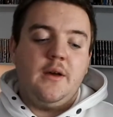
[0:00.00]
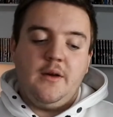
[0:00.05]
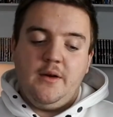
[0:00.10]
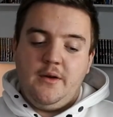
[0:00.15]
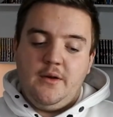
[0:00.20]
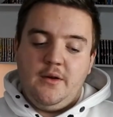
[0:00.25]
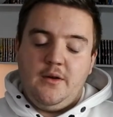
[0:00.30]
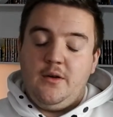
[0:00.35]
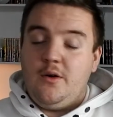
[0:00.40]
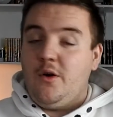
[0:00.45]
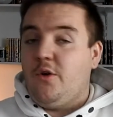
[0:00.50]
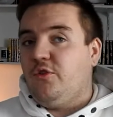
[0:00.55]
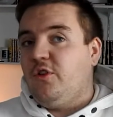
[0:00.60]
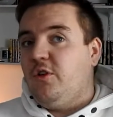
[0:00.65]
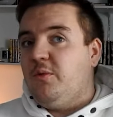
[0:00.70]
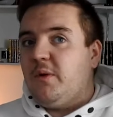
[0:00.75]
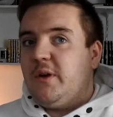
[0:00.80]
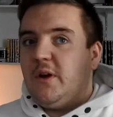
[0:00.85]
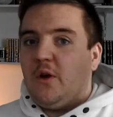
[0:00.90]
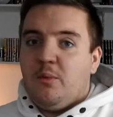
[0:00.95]
Euh,
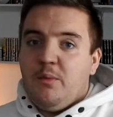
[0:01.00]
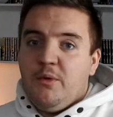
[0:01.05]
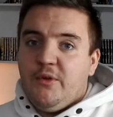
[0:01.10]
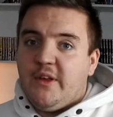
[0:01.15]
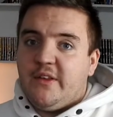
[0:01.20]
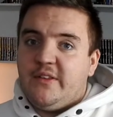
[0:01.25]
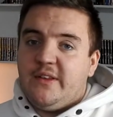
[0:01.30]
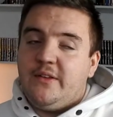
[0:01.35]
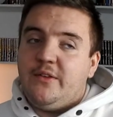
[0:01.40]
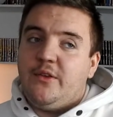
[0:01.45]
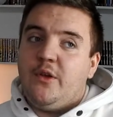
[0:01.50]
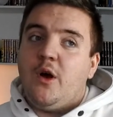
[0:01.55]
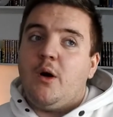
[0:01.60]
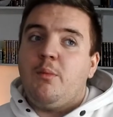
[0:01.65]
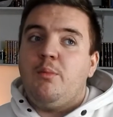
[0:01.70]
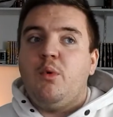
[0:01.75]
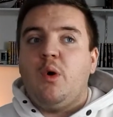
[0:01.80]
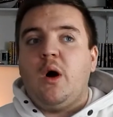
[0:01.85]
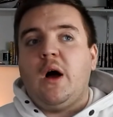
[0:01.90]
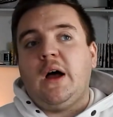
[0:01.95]
ensuite je prenais le bus à
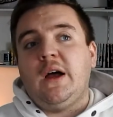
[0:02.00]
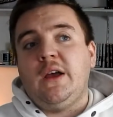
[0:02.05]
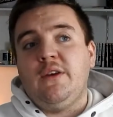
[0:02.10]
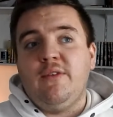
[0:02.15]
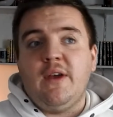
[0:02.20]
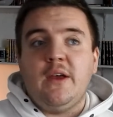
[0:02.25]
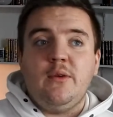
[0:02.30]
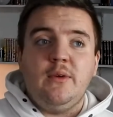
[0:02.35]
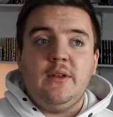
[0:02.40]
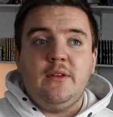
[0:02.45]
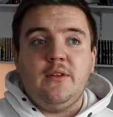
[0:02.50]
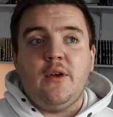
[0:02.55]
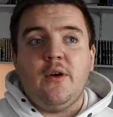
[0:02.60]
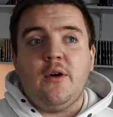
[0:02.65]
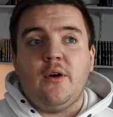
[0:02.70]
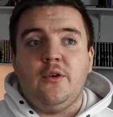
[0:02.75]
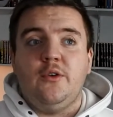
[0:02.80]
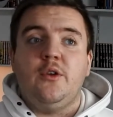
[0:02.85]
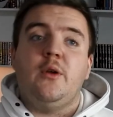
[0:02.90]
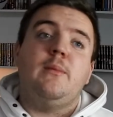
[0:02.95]
7h pour arriver à
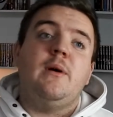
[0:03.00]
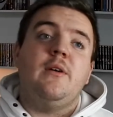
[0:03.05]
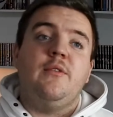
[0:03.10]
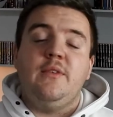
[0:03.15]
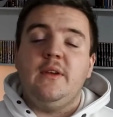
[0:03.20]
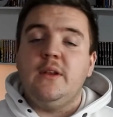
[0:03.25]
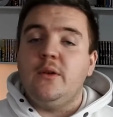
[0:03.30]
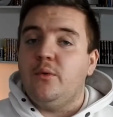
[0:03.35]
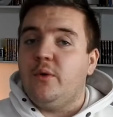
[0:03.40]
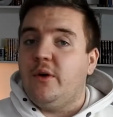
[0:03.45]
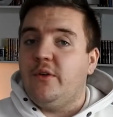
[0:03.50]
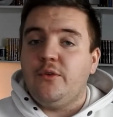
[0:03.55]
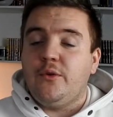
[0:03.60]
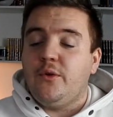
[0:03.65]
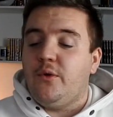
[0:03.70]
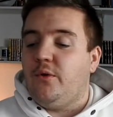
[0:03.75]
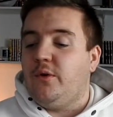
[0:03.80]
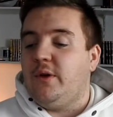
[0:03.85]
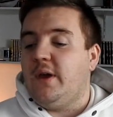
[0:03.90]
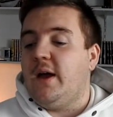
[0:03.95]
8h dans ma ville où est-ce
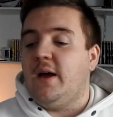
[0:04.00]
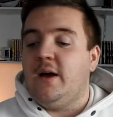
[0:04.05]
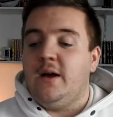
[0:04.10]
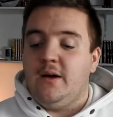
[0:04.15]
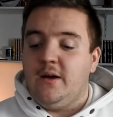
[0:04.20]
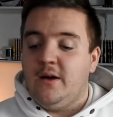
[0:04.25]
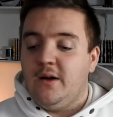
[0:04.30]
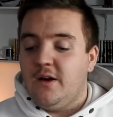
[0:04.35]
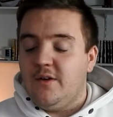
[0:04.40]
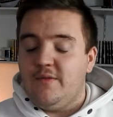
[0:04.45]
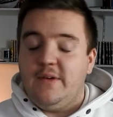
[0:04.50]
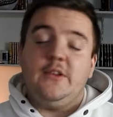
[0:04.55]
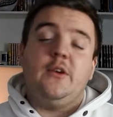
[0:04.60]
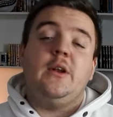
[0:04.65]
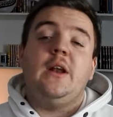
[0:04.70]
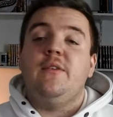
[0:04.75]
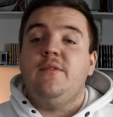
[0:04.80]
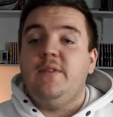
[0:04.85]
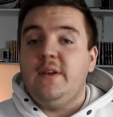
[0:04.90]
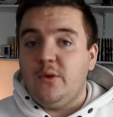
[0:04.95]
qu'il y a
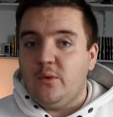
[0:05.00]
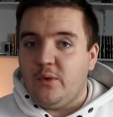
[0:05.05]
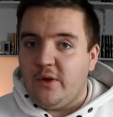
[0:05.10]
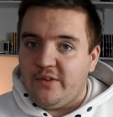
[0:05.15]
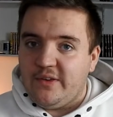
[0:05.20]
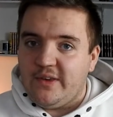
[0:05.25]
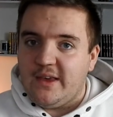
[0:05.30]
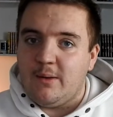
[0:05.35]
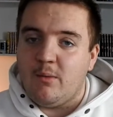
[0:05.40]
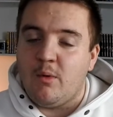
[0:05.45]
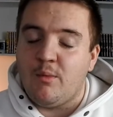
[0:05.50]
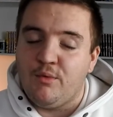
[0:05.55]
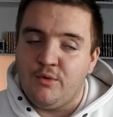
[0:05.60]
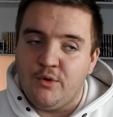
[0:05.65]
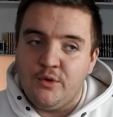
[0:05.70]
dans la ville où est-ce qu'il y a mon